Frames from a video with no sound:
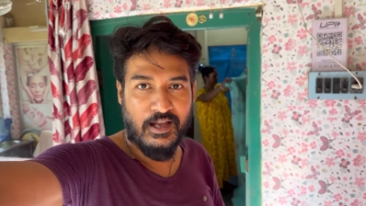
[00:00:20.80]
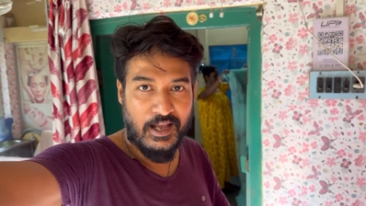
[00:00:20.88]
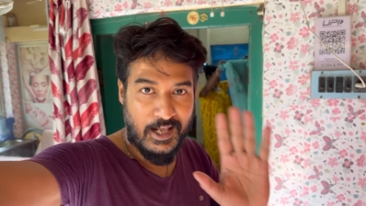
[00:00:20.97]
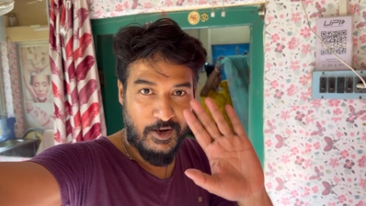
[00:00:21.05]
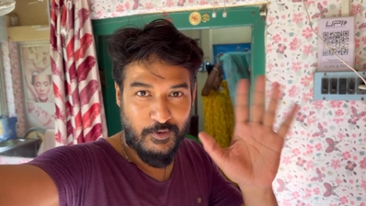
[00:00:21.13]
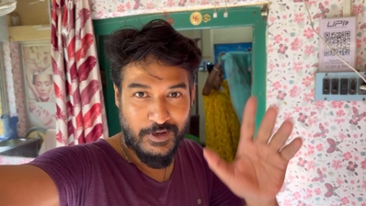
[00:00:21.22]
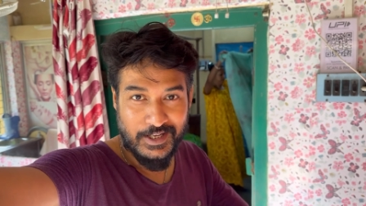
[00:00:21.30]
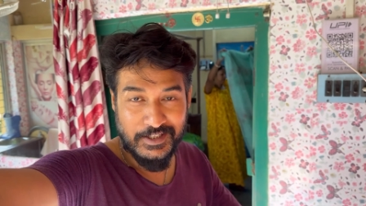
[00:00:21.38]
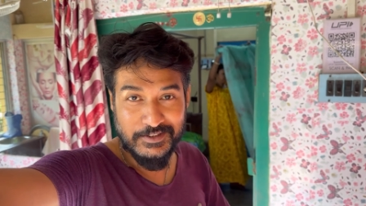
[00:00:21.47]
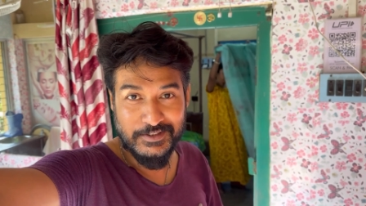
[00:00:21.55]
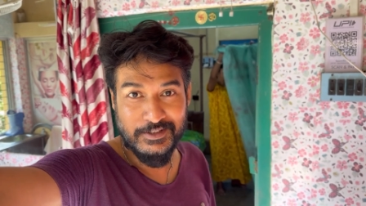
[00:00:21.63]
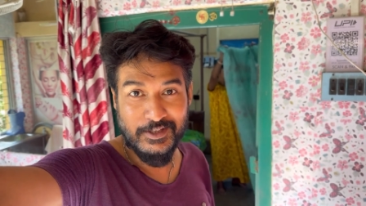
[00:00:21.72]
হ্যালো
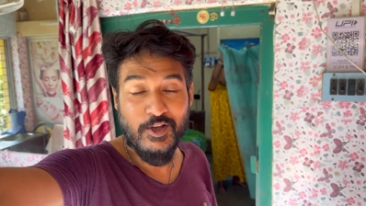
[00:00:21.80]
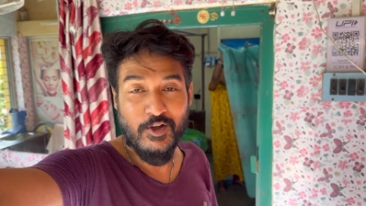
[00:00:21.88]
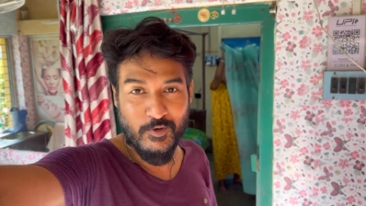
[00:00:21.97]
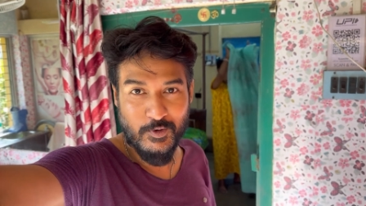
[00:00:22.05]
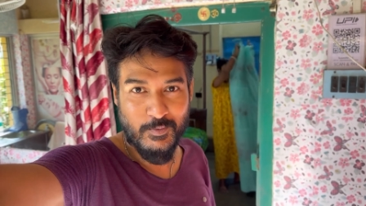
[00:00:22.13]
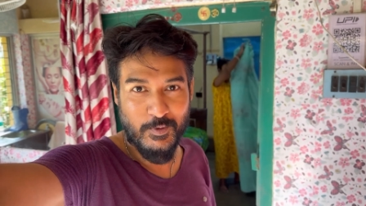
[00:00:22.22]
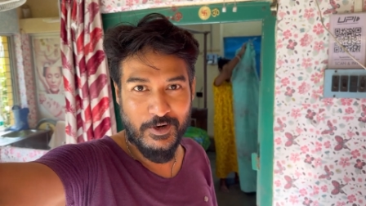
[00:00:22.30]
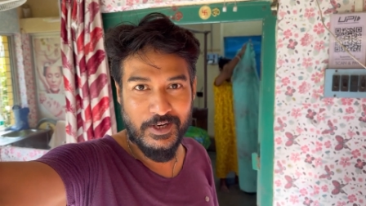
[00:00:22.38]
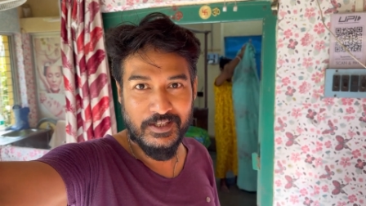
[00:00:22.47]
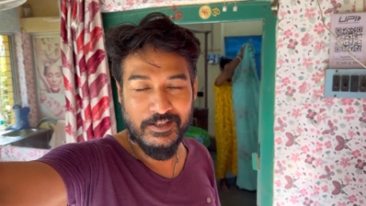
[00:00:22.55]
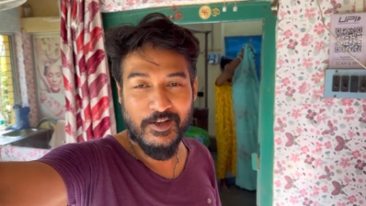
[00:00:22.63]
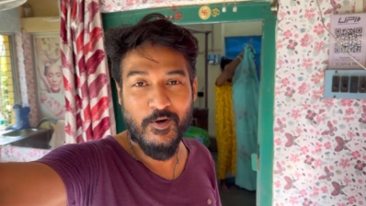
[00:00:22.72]
গাইস গুড
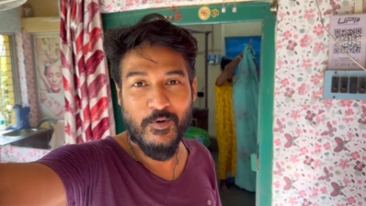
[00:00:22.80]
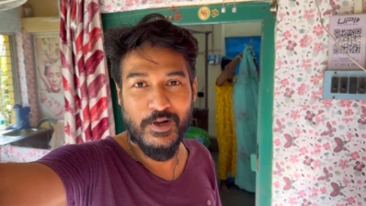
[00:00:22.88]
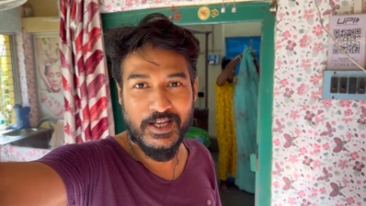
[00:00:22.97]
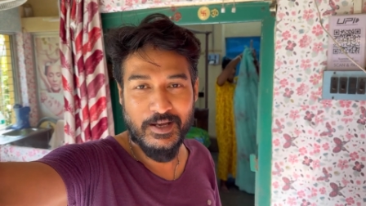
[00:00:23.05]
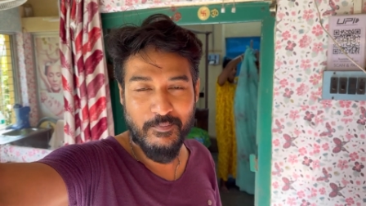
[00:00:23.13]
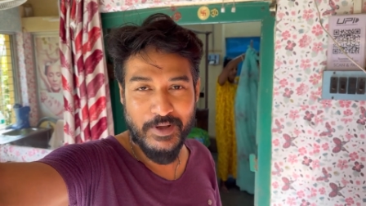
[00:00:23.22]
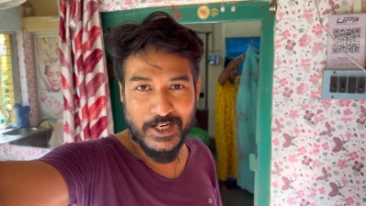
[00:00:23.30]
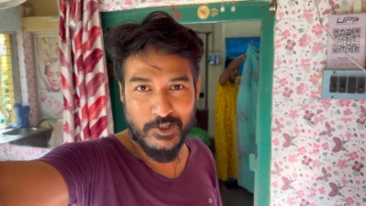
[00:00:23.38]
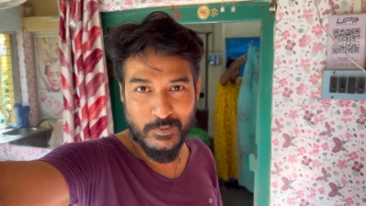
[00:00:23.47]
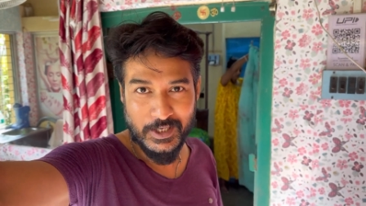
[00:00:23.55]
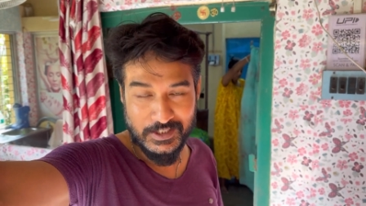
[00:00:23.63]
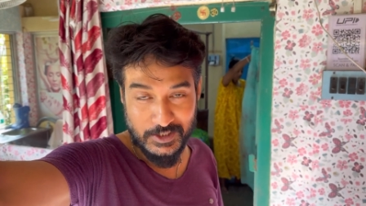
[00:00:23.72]
মর্নিং ওয়েলকাম ব্যাক টু
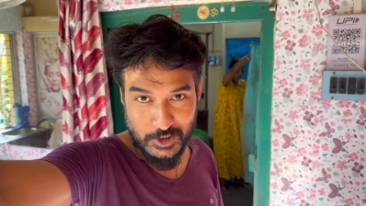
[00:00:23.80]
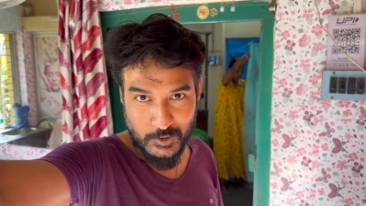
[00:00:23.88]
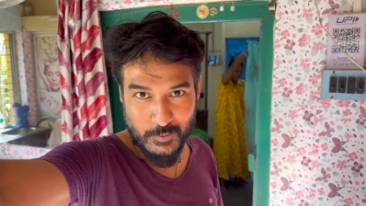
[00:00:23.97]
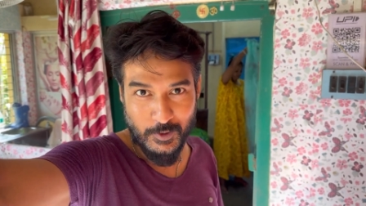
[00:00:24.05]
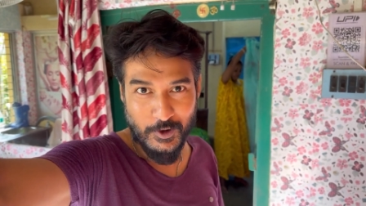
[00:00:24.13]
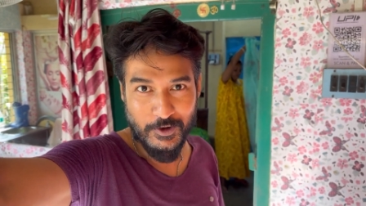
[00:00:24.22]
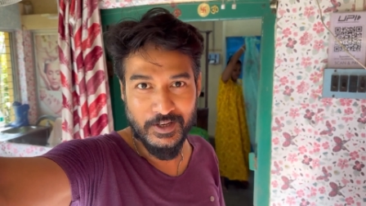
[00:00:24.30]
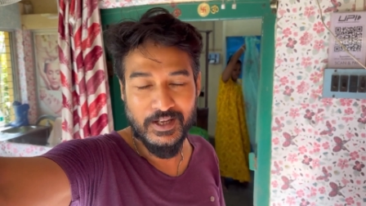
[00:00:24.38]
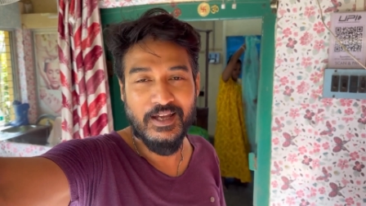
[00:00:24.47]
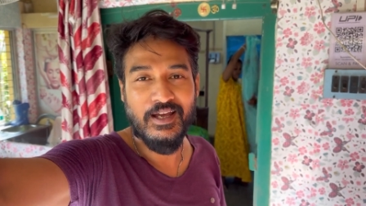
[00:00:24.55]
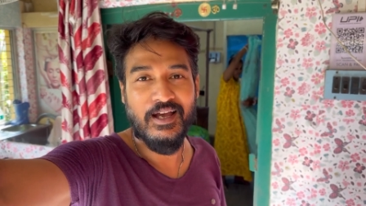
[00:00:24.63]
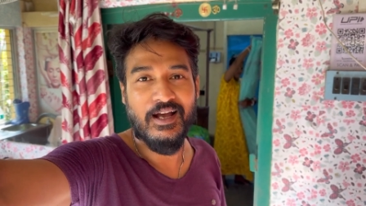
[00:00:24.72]
মাই নিউ ব্লগ
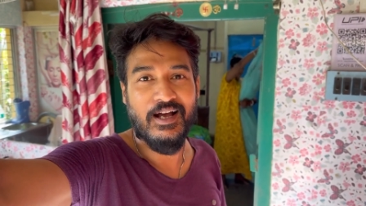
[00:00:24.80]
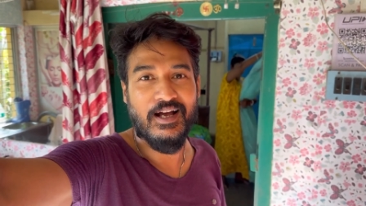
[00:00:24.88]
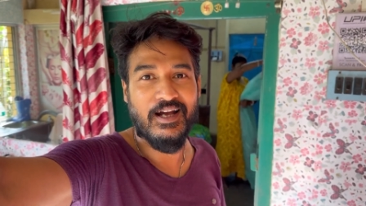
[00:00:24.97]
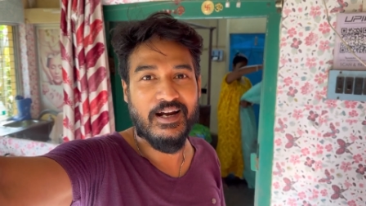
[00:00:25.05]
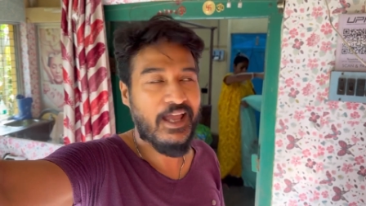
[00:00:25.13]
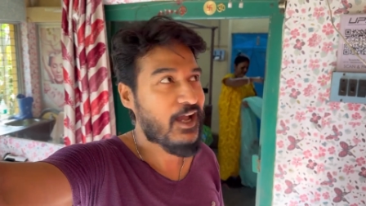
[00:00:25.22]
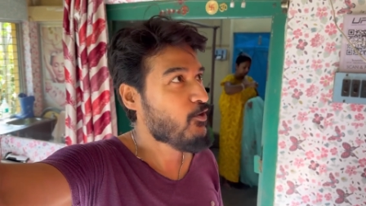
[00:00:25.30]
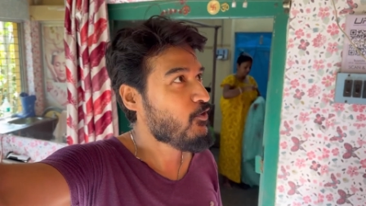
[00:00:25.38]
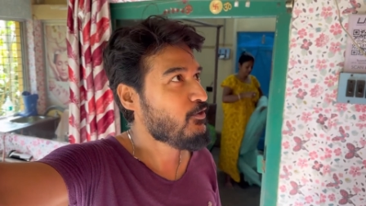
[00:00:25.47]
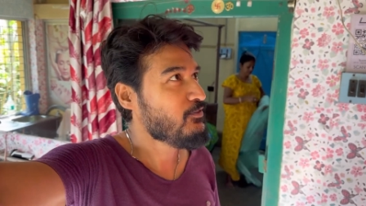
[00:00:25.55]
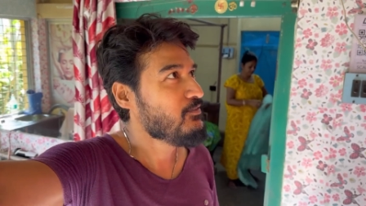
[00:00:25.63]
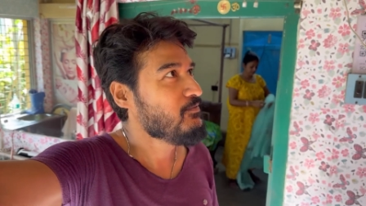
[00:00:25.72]
আর
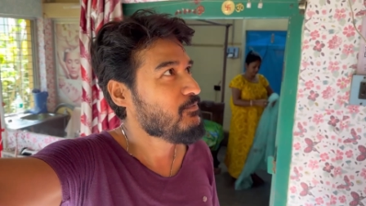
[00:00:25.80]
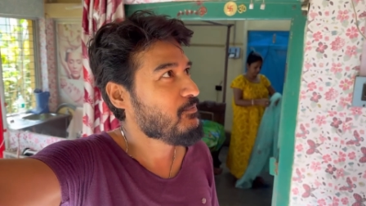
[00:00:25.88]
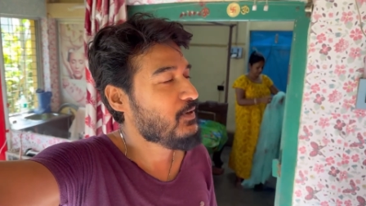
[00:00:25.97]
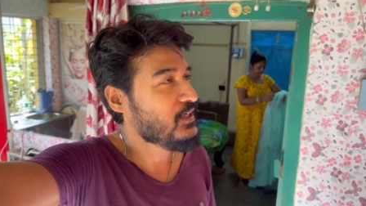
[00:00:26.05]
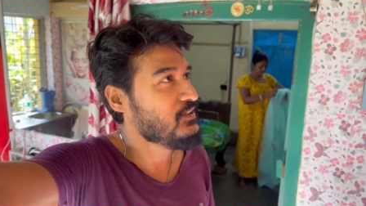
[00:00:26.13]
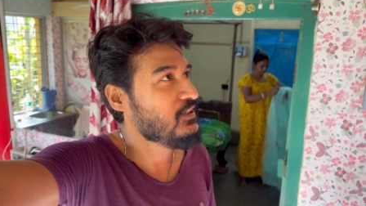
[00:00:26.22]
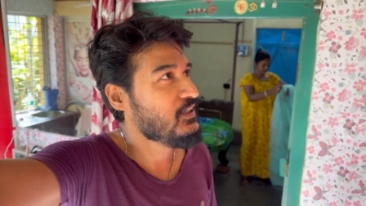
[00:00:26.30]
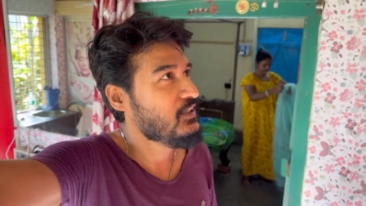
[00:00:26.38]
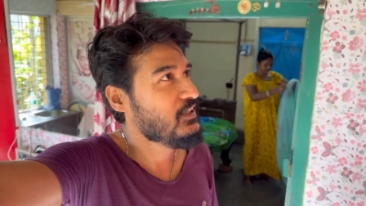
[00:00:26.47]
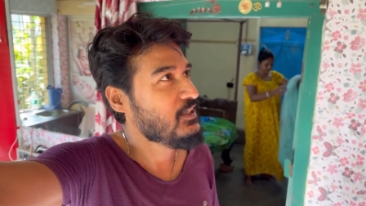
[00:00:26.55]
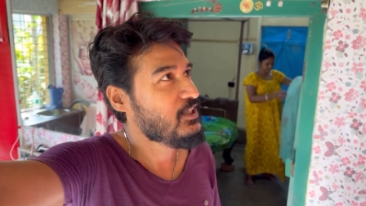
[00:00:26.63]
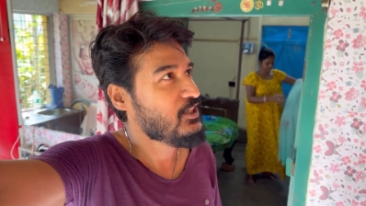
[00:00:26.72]
এখন বাজে
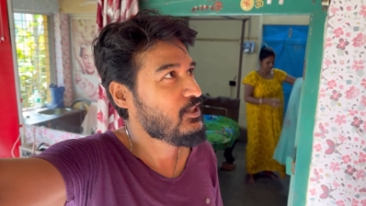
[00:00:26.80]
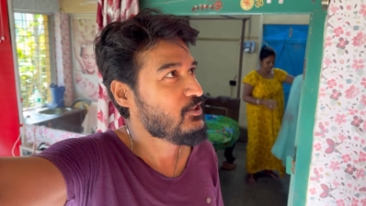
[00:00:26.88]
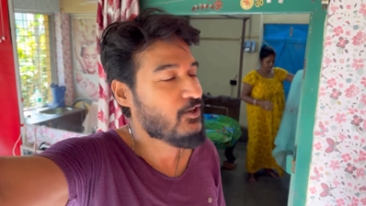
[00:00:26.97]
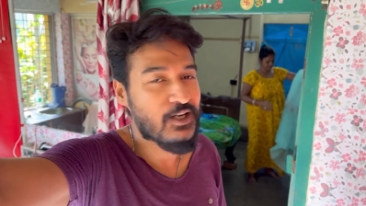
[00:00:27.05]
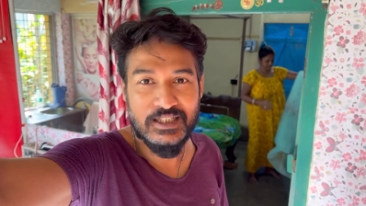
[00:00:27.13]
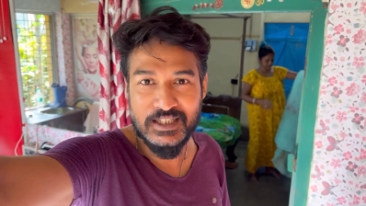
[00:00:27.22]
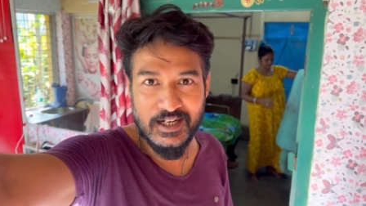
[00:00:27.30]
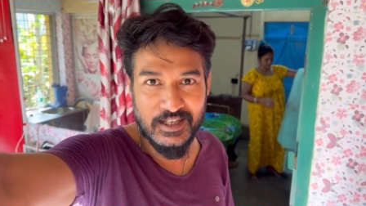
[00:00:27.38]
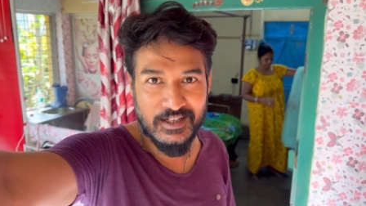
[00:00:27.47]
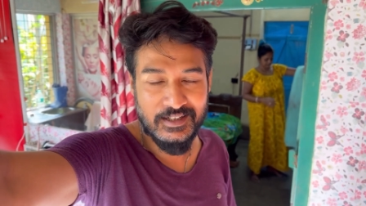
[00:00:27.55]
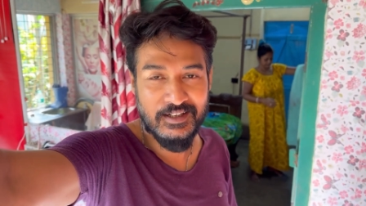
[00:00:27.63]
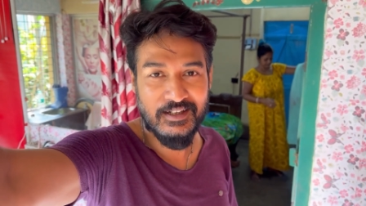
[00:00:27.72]
সকাল সাড়ে
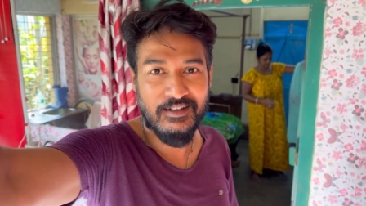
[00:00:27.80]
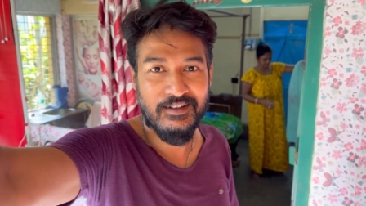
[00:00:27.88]
আটটা